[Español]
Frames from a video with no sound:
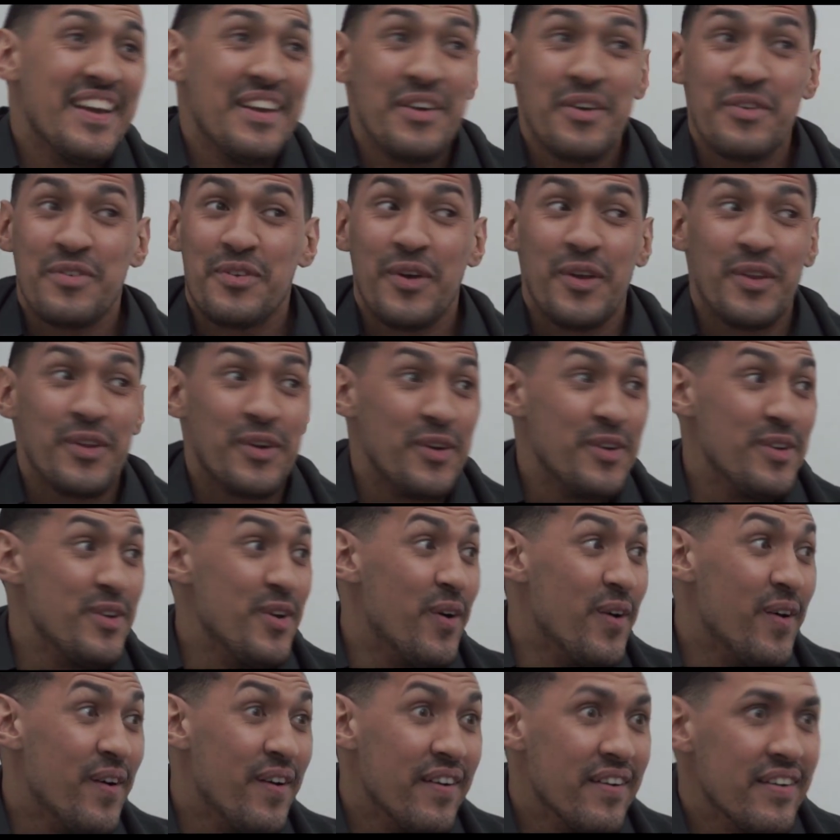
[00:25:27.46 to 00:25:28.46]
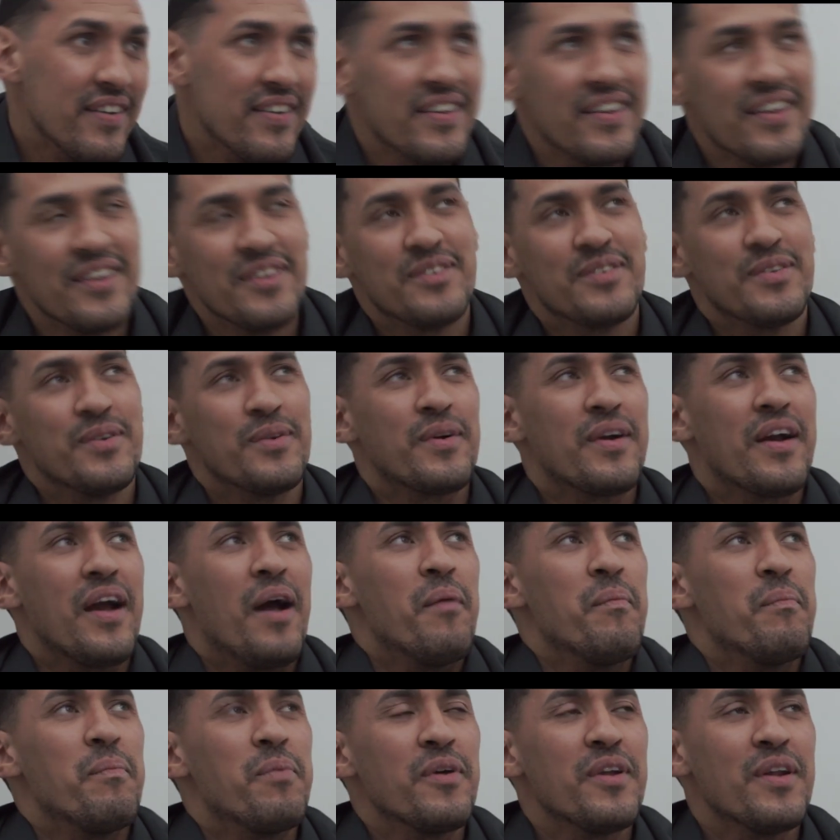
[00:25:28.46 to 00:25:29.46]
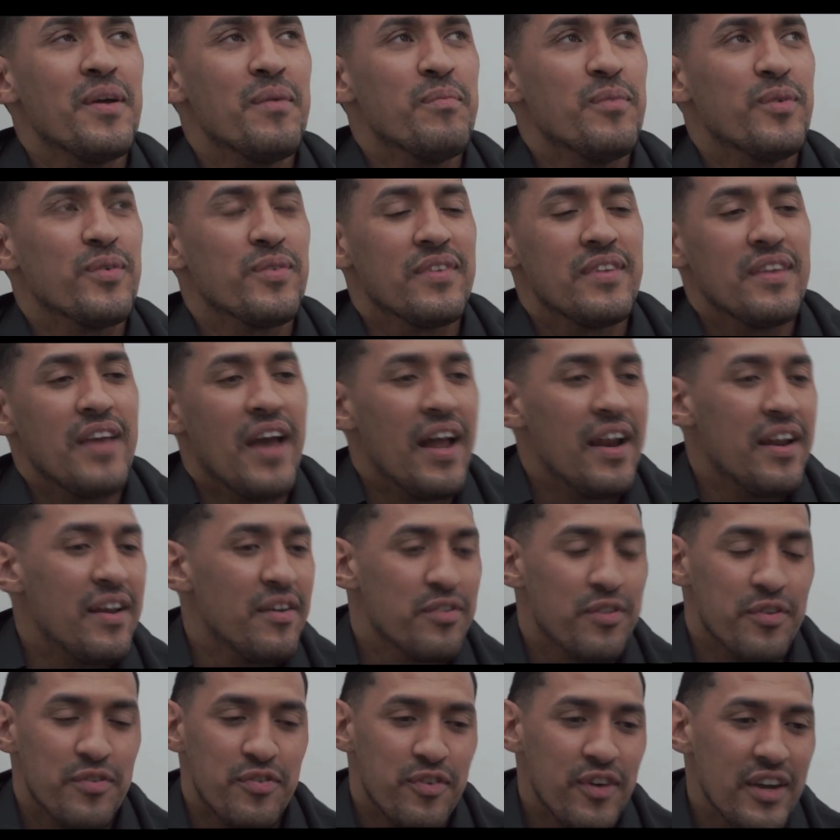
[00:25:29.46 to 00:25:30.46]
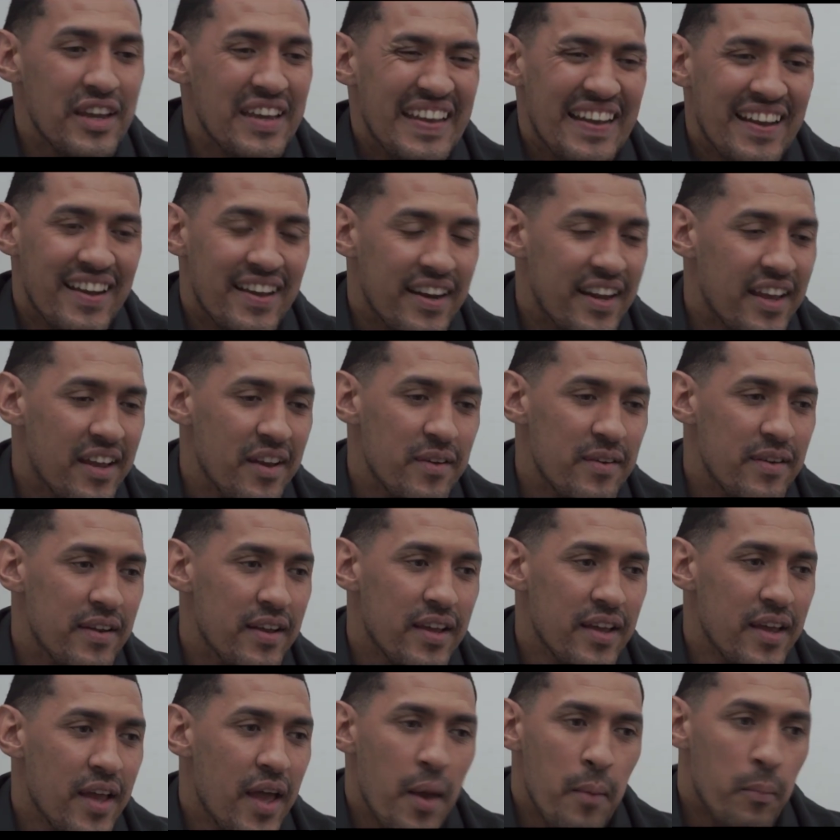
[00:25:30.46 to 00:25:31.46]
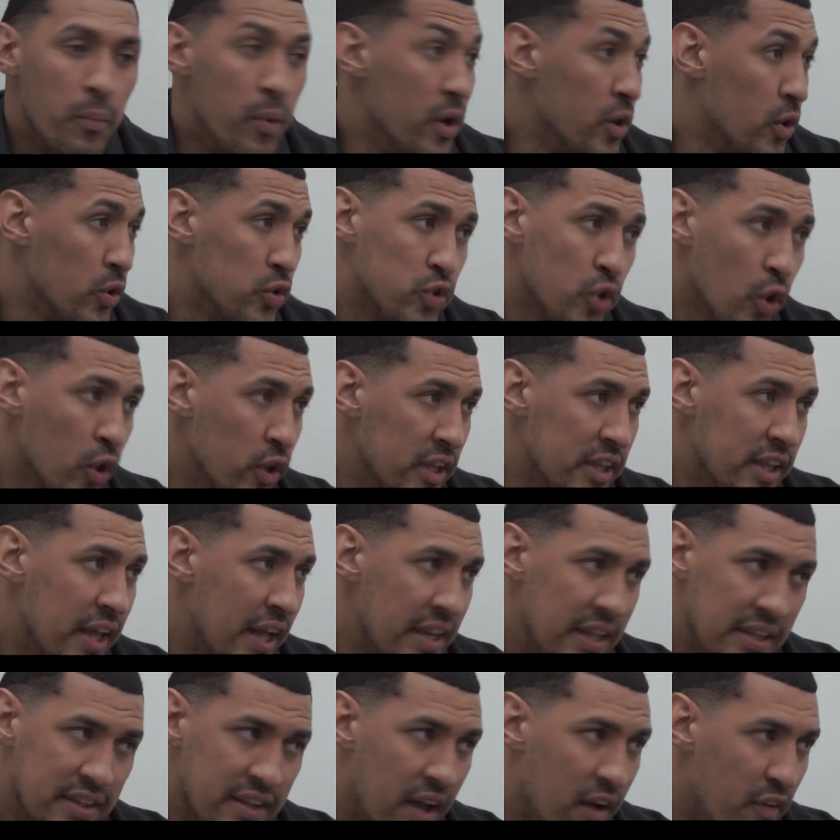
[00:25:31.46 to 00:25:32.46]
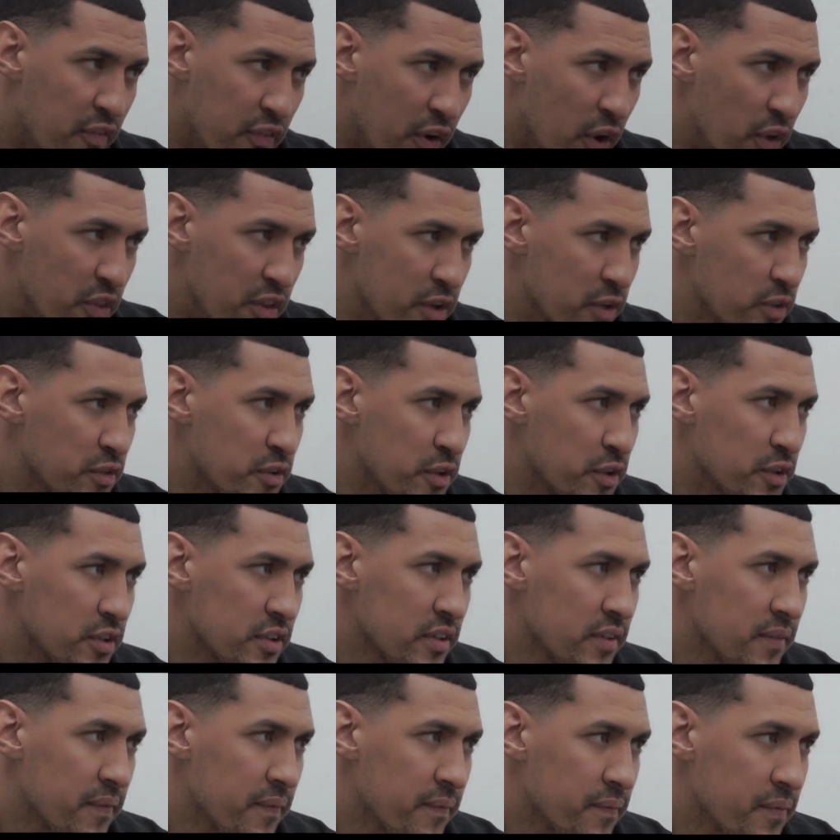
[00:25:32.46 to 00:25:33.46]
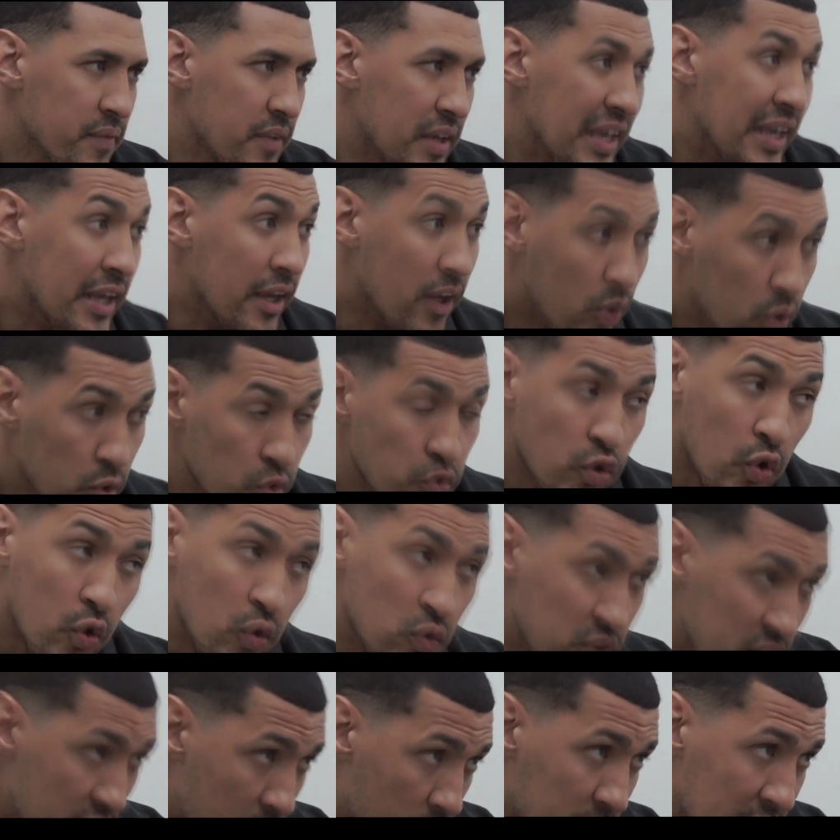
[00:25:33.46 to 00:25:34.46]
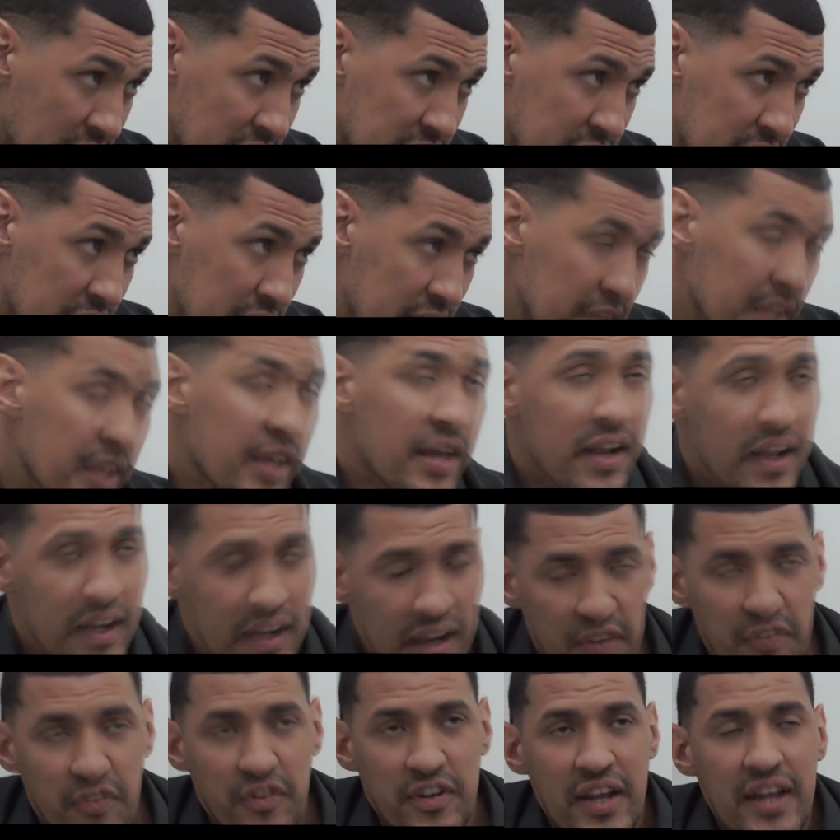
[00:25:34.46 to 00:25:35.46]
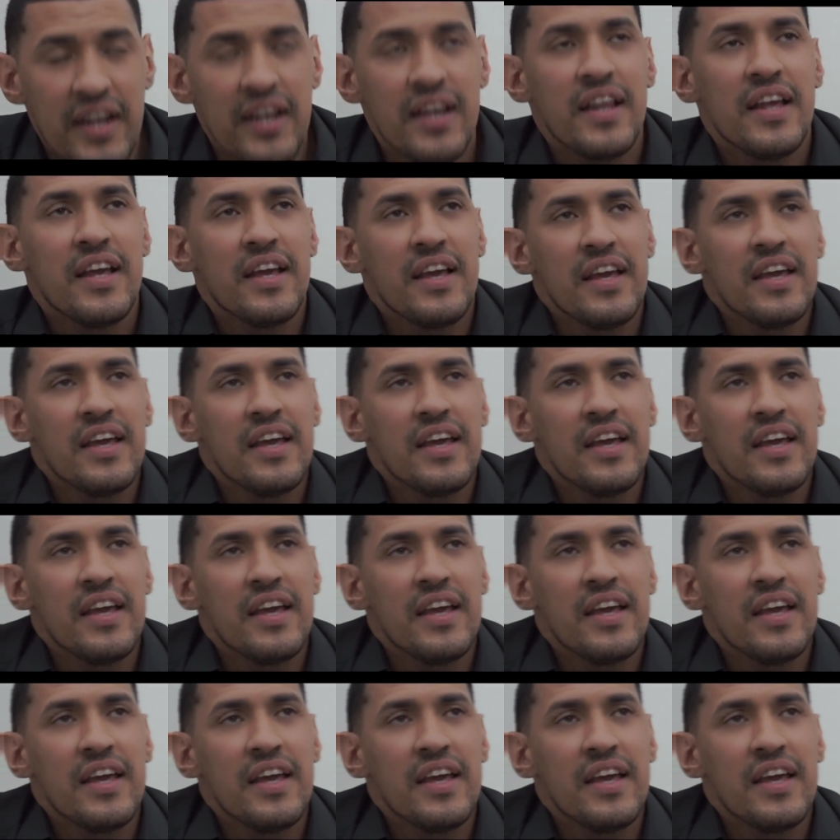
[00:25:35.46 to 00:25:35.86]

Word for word: y nosotros, yo, sus campeones mundiales. Eso fue increíble. Bueno, toda Italia estaba a favor de nosotros. Incluso contra Brasil, la final,